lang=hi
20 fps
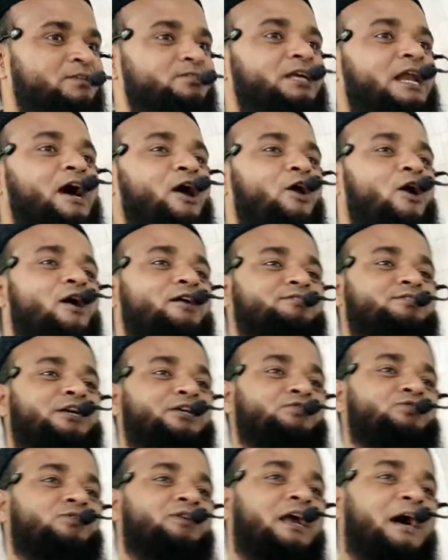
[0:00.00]
ज़रा गौर
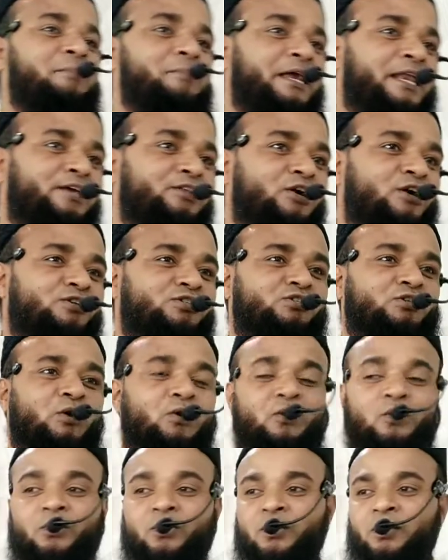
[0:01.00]
से सुनना मेरे दोस्तों
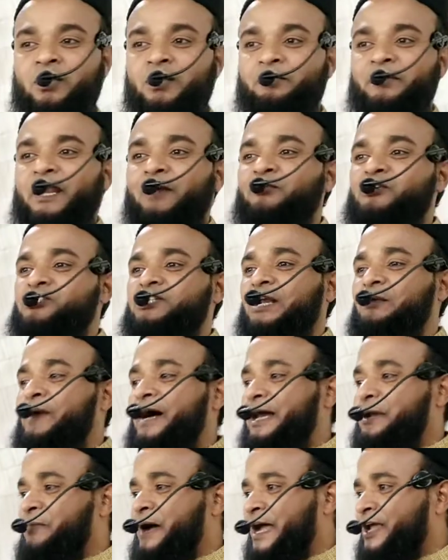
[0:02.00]
मेरे
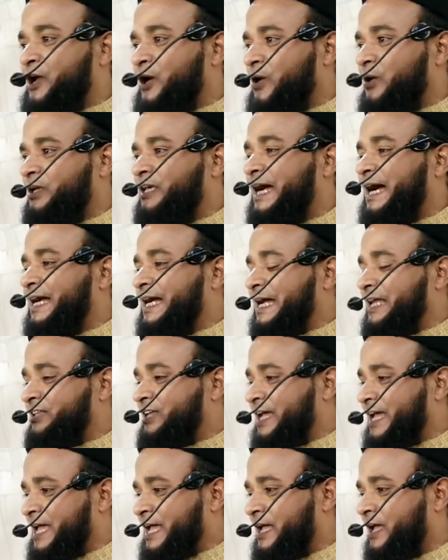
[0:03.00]
मुसलमान भाइयों क्या
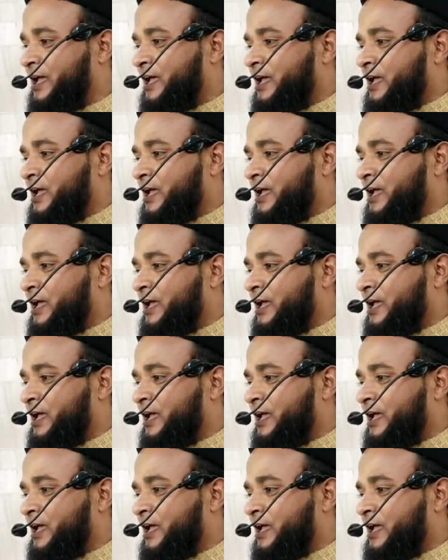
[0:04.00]
कहते हैं